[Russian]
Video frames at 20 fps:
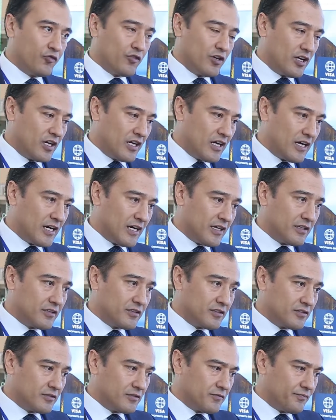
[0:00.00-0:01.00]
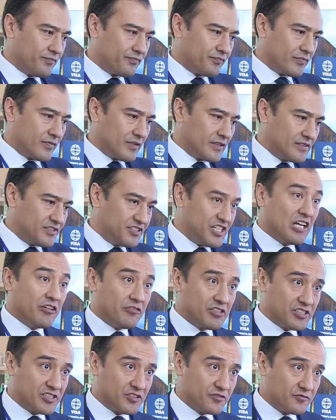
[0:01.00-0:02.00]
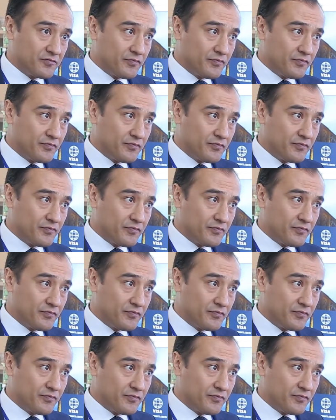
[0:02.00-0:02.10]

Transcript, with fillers: э, сервисов.